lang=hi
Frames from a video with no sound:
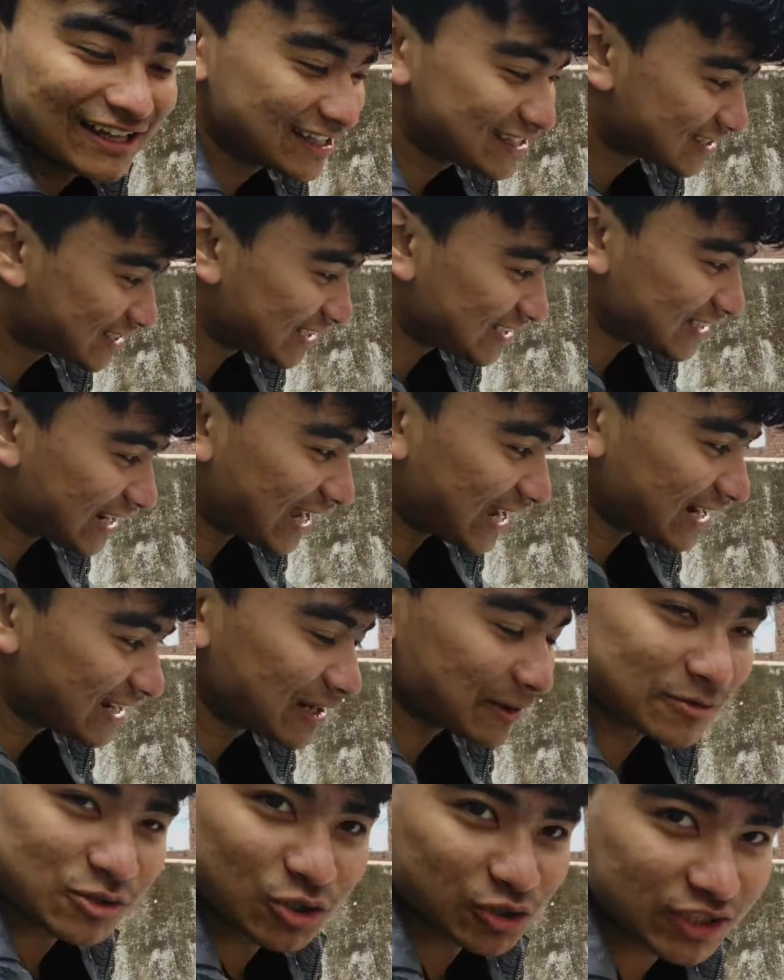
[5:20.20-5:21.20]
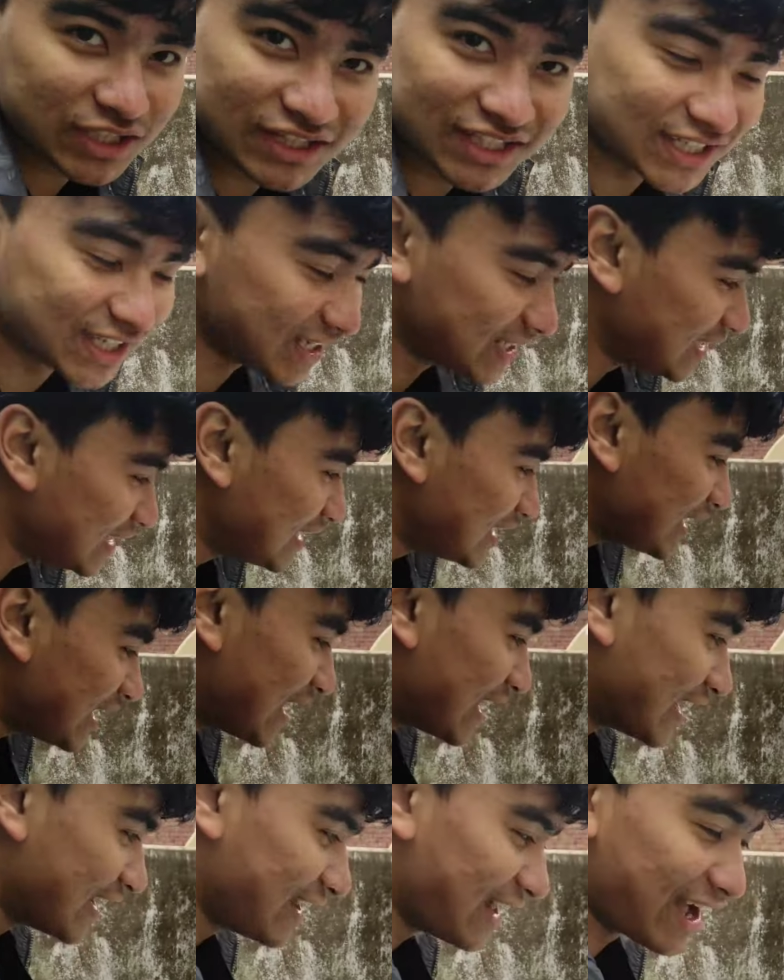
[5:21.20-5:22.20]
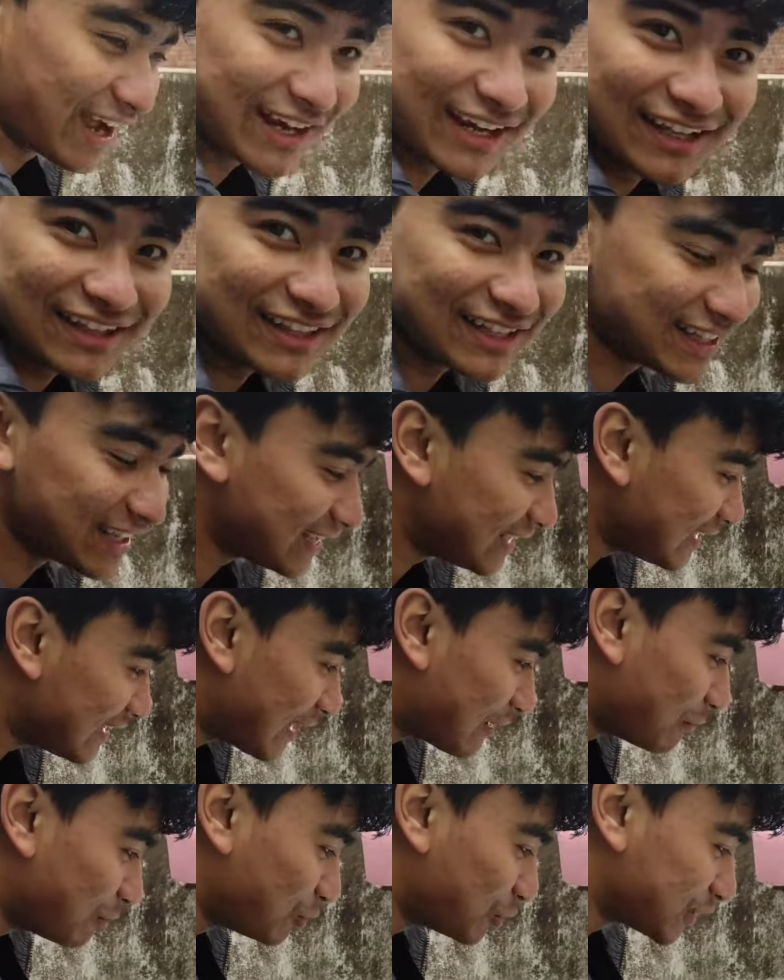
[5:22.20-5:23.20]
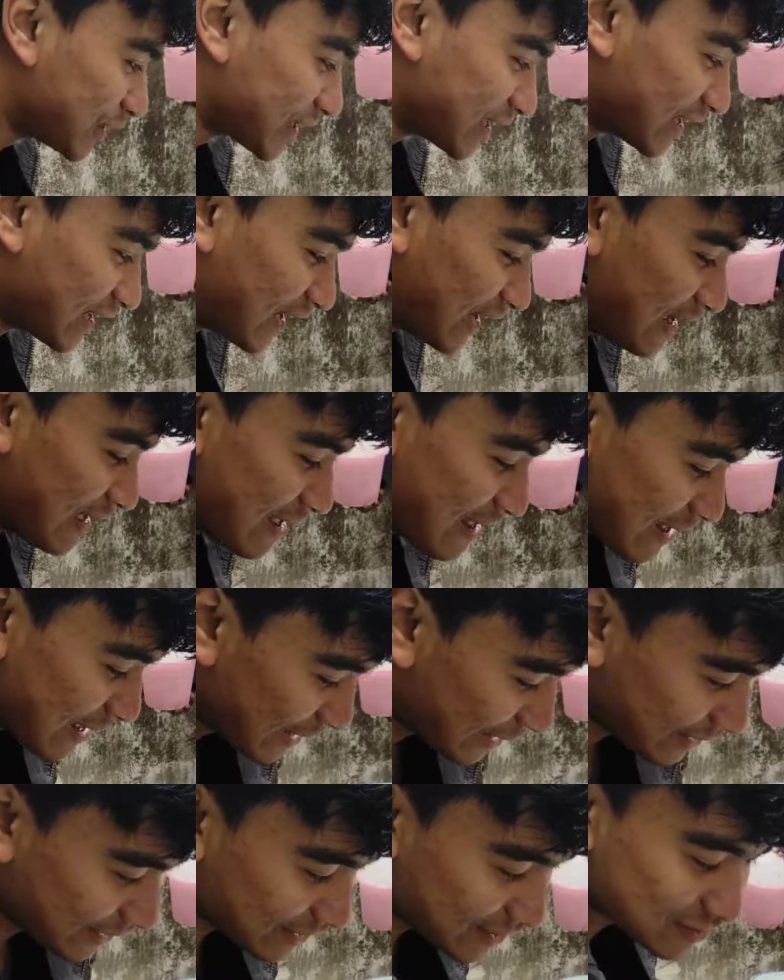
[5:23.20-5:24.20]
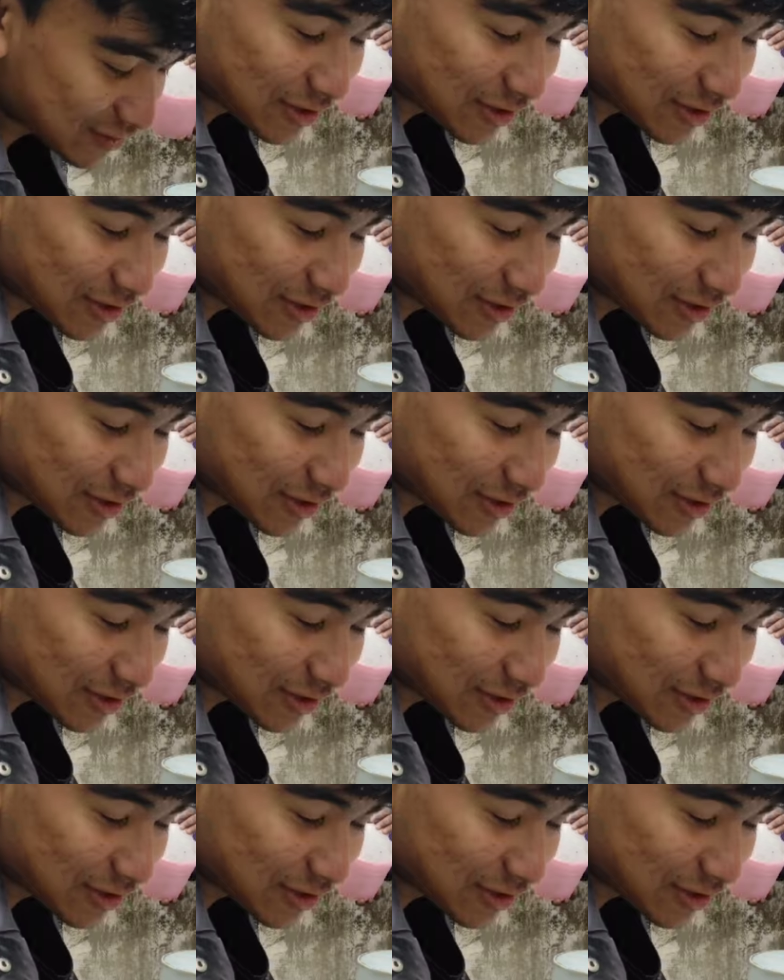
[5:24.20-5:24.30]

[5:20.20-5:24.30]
हाँ। नाक जो दिखेगी नहीं ना आंखें दिखेगी ना मुंह दिखेगा ये